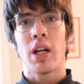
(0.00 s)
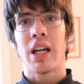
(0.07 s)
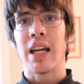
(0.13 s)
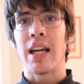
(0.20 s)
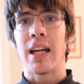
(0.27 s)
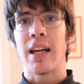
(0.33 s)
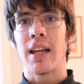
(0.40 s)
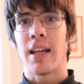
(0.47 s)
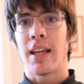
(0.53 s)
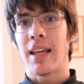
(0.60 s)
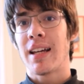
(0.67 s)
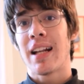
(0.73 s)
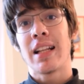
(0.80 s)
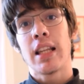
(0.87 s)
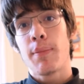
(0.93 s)
eh, è
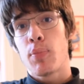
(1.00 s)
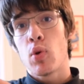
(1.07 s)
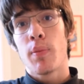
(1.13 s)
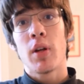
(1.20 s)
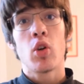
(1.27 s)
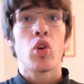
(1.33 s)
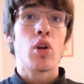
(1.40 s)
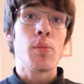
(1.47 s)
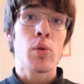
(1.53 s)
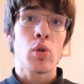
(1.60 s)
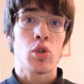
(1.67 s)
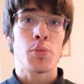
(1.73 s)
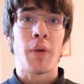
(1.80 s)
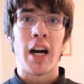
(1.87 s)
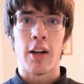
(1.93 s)
grande più o meno come uno
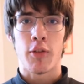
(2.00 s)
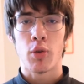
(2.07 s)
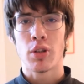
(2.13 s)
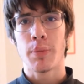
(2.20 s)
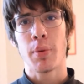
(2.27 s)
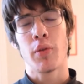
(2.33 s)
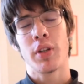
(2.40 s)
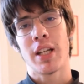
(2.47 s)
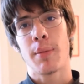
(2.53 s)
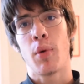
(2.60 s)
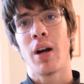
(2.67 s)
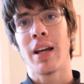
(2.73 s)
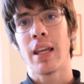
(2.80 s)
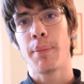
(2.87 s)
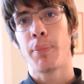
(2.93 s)
smartphone, dopo vedremo
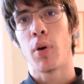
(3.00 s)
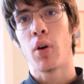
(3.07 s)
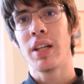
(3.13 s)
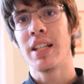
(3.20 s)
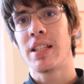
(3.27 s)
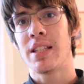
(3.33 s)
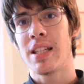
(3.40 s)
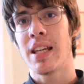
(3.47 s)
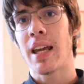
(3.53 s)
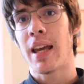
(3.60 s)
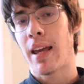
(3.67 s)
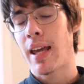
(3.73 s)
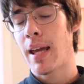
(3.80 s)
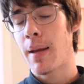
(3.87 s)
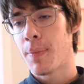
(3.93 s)
anche i pollici
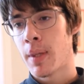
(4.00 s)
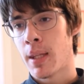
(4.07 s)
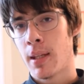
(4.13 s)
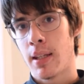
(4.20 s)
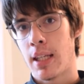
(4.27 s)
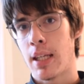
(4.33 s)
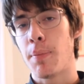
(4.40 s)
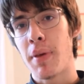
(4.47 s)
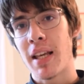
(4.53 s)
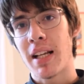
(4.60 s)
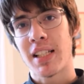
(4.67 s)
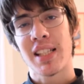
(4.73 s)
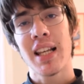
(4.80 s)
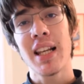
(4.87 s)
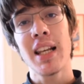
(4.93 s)
e i
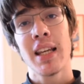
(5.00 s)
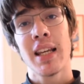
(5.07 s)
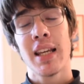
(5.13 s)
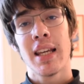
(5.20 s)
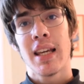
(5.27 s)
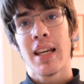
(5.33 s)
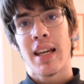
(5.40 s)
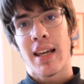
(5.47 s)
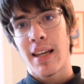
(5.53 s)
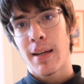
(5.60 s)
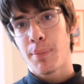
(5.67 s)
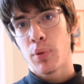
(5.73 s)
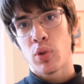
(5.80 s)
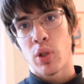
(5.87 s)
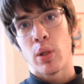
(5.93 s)
pixel, e
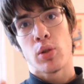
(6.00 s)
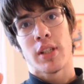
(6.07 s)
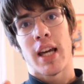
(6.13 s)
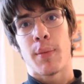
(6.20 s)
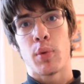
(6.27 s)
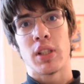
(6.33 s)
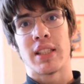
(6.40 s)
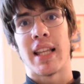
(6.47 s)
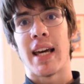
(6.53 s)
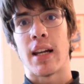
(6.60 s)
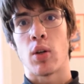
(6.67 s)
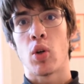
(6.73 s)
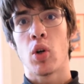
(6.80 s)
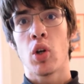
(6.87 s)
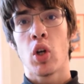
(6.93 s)
appunto è lo schermo
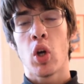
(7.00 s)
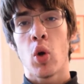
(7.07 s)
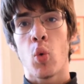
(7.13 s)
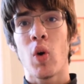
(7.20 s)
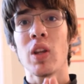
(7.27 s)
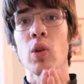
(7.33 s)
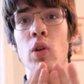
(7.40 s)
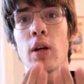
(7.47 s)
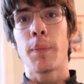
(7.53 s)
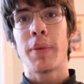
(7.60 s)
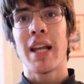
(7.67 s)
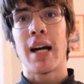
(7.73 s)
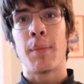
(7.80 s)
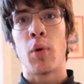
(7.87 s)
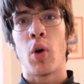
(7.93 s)
esterno. Quando lo
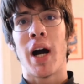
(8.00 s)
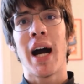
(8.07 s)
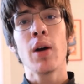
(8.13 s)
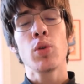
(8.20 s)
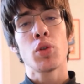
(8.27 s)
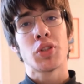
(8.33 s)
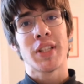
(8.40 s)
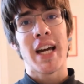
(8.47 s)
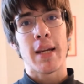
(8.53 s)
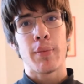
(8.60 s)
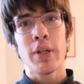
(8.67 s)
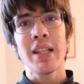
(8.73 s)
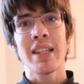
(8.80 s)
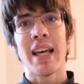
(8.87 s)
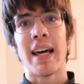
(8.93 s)
apriamo ha uno schermo
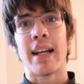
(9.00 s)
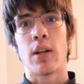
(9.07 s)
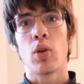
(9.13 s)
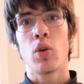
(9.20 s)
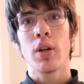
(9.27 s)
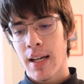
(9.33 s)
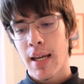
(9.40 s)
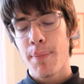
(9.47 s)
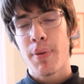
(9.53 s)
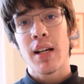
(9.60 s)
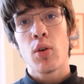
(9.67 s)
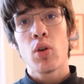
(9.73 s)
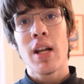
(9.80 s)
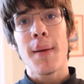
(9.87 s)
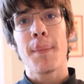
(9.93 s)
interno che è
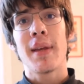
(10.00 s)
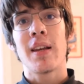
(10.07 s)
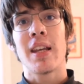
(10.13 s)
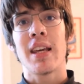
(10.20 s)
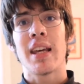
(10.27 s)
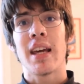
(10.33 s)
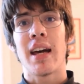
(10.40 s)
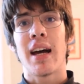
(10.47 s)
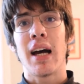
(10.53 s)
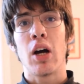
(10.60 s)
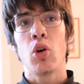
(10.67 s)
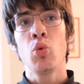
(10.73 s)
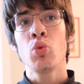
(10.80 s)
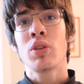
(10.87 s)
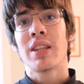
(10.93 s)
paragonabile a
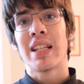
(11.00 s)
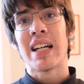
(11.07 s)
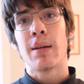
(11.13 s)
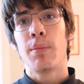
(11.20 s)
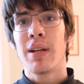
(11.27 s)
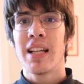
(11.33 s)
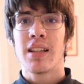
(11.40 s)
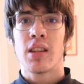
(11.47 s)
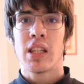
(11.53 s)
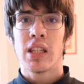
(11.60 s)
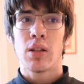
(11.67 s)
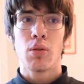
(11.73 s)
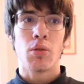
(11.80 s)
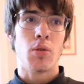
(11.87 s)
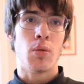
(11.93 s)
un
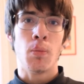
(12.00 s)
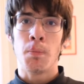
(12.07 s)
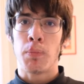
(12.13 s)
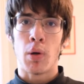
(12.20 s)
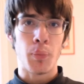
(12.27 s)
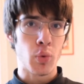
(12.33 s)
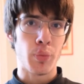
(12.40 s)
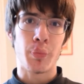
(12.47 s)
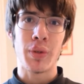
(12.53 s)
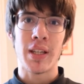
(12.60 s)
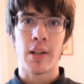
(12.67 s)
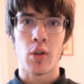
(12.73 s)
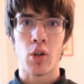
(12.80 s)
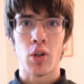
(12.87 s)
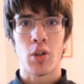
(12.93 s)
tablet un po' più
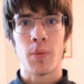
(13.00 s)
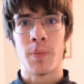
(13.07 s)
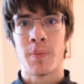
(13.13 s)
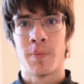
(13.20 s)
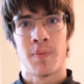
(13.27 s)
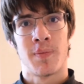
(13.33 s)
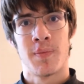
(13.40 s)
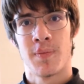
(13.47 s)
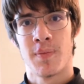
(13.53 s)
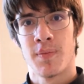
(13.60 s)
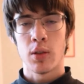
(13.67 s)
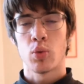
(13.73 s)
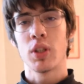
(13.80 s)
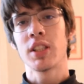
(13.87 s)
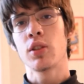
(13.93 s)
piccolo.
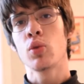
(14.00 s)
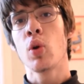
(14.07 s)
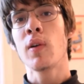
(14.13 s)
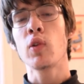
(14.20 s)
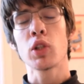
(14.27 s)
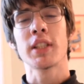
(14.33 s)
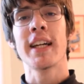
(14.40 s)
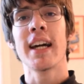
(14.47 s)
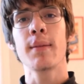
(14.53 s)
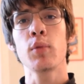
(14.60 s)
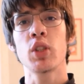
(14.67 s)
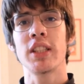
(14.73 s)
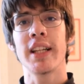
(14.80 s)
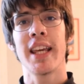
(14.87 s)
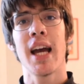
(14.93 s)
Questo nuovo schermo
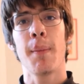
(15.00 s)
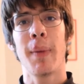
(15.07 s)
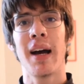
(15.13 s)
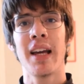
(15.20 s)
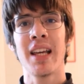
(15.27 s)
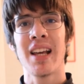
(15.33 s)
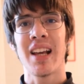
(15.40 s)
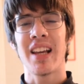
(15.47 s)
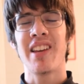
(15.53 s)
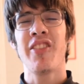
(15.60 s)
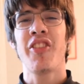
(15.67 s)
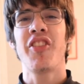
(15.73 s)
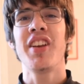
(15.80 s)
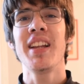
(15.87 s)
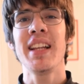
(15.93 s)
si chiama
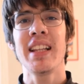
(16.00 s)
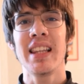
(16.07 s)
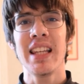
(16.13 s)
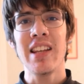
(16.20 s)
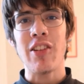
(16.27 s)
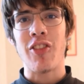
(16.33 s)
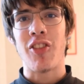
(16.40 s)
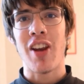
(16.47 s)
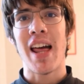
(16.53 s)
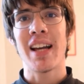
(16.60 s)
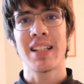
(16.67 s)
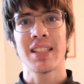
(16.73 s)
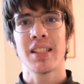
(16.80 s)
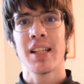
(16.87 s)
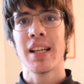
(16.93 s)
Infinity
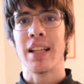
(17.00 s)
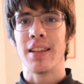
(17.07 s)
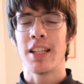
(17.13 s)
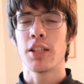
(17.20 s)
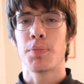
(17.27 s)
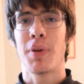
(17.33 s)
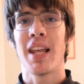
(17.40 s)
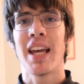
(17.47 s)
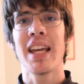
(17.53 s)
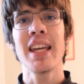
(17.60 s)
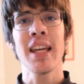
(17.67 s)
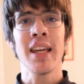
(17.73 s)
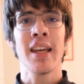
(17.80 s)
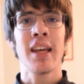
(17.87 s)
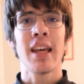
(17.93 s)
Flex
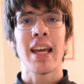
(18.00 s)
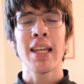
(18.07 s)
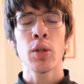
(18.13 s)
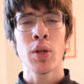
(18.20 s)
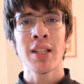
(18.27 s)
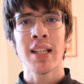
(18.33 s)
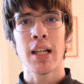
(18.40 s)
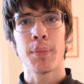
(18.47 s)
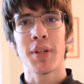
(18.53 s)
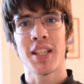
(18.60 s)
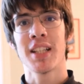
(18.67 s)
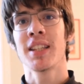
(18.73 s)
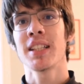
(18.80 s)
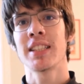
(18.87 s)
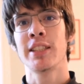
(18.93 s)
display e durante la
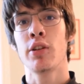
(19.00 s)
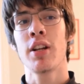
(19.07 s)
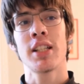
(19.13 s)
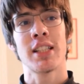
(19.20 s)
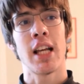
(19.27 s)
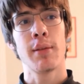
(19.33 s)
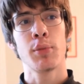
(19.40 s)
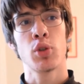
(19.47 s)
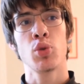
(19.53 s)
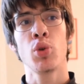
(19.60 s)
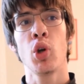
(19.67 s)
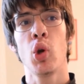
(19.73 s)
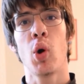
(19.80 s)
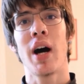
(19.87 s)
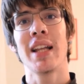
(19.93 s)
presentazione Samsung
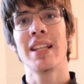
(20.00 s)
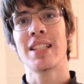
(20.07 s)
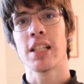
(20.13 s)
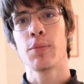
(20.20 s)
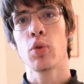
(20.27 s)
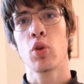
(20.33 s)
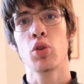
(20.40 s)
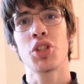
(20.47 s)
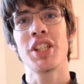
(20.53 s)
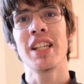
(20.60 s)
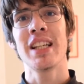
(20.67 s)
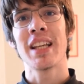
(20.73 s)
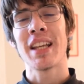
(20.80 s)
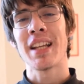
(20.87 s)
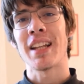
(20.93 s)
lo ha, diciamo
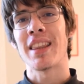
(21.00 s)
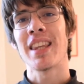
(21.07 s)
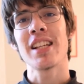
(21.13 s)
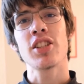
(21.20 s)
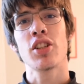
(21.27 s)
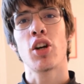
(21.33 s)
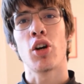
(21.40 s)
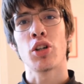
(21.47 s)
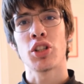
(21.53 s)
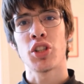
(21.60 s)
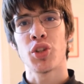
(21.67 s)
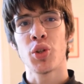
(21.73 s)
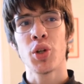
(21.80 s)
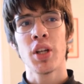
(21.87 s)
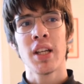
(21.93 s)
così,
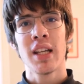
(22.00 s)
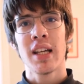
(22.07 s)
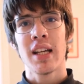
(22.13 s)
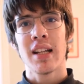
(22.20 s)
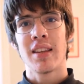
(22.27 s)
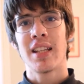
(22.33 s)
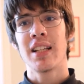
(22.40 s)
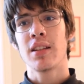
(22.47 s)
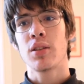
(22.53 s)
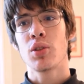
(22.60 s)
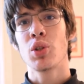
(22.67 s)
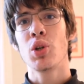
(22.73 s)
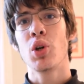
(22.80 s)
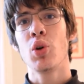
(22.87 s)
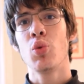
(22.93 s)
nascosto
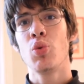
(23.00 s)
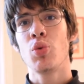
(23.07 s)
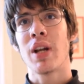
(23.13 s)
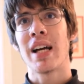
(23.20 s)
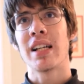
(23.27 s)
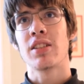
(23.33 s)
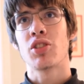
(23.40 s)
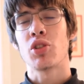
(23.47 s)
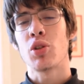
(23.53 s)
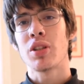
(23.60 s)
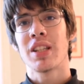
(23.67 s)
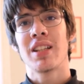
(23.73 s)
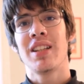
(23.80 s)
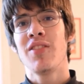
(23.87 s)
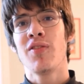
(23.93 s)
dentro una
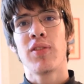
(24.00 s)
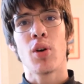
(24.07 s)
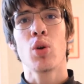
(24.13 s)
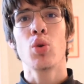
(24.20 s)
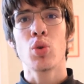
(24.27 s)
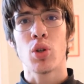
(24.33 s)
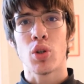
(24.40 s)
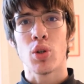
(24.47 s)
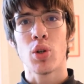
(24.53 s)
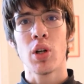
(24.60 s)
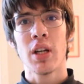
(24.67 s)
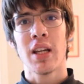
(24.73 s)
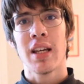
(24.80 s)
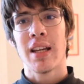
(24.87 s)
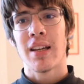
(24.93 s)
sorta di
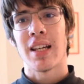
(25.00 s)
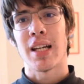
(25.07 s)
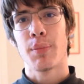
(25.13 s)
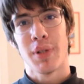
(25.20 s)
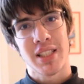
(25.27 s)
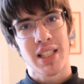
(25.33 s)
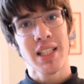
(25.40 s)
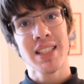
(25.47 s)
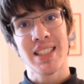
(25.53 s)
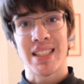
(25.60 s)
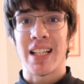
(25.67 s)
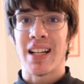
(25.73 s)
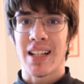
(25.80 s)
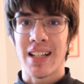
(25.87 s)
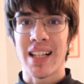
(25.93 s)
involucro
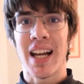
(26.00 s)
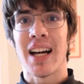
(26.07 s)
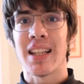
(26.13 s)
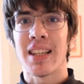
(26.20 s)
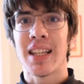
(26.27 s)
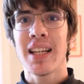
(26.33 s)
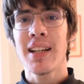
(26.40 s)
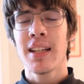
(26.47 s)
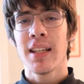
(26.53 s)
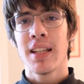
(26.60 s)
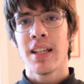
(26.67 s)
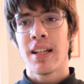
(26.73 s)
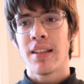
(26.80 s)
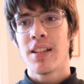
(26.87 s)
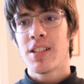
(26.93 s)
abbastanza grande
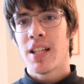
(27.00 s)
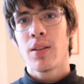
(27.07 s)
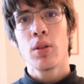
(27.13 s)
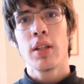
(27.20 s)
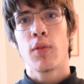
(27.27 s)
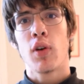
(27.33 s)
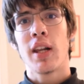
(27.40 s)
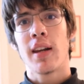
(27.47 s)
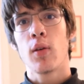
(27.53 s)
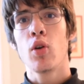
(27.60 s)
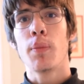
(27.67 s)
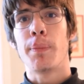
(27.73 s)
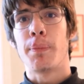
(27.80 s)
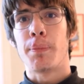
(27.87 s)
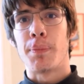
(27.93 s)
dicendo di
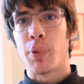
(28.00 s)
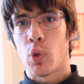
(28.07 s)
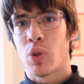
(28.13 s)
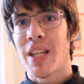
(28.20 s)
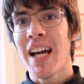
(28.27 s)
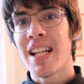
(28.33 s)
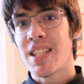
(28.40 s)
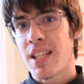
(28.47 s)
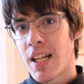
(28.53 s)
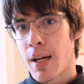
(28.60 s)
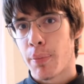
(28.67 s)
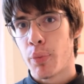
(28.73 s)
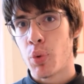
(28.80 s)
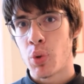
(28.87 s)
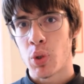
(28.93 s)
volerlo proteggere
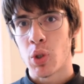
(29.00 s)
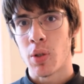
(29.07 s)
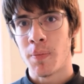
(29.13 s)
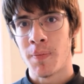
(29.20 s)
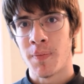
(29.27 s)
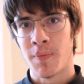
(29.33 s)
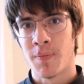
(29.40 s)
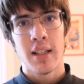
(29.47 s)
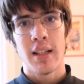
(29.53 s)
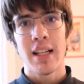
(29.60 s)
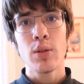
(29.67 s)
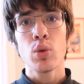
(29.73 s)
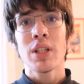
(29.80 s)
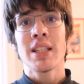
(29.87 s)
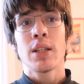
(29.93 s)
appunto. E
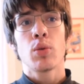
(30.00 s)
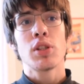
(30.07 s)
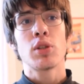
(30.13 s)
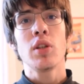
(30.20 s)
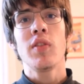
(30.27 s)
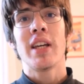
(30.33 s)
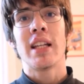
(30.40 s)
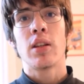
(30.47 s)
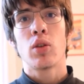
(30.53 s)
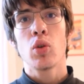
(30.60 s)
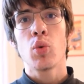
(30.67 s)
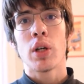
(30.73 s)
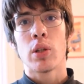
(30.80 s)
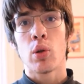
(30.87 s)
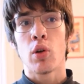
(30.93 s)
durante questo evento,
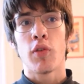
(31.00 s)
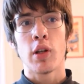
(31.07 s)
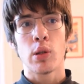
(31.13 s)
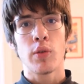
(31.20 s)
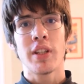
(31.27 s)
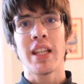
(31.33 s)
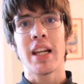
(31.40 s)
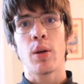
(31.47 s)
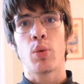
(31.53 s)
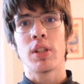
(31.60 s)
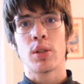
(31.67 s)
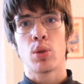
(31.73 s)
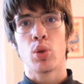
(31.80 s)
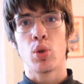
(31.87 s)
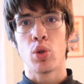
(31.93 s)
quando hanno fatto vedere
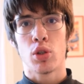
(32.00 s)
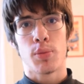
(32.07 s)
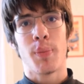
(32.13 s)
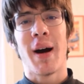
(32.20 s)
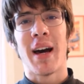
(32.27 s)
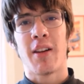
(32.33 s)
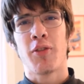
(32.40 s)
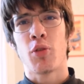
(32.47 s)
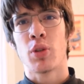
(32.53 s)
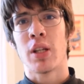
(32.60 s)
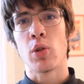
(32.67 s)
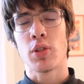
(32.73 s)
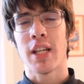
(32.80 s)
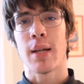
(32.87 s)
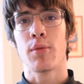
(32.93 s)
questo smartphone dallo
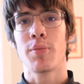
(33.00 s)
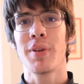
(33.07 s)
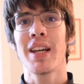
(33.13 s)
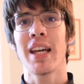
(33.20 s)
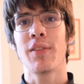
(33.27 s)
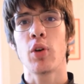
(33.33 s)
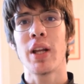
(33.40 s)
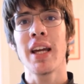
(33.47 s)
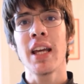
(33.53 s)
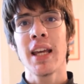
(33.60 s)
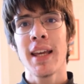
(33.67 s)
schermo pieghevole,